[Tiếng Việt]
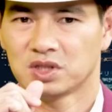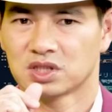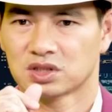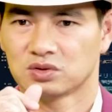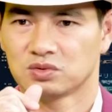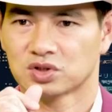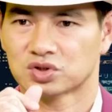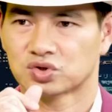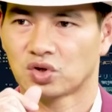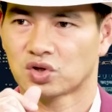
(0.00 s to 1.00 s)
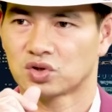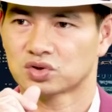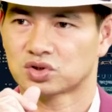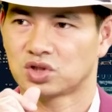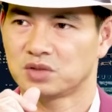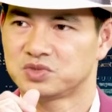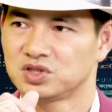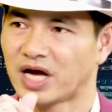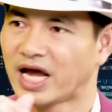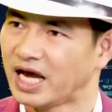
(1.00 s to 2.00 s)
bây giờ đúng rồi cho thêm
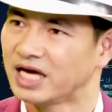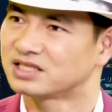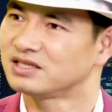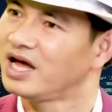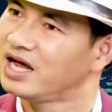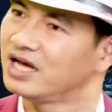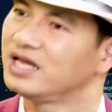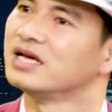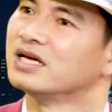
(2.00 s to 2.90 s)
chữ e chữ e đi